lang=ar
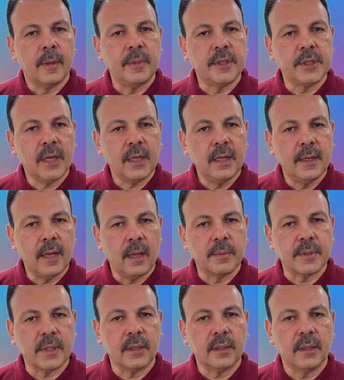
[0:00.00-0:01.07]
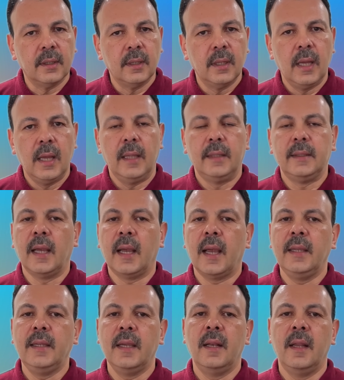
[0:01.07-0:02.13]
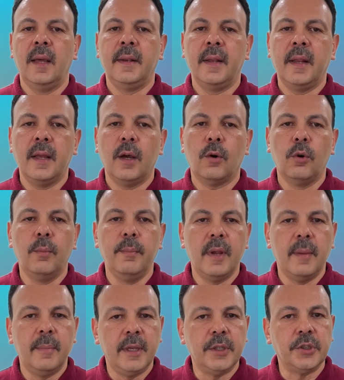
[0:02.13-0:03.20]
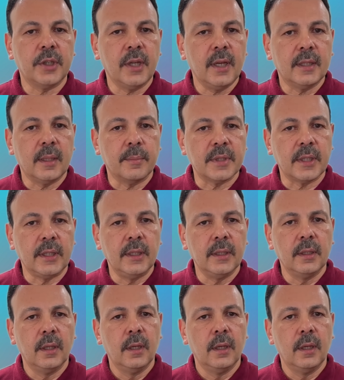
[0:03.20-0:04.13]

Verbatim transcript: بشكل أبسط تخيل أننا قمنا بإجراء تبسيط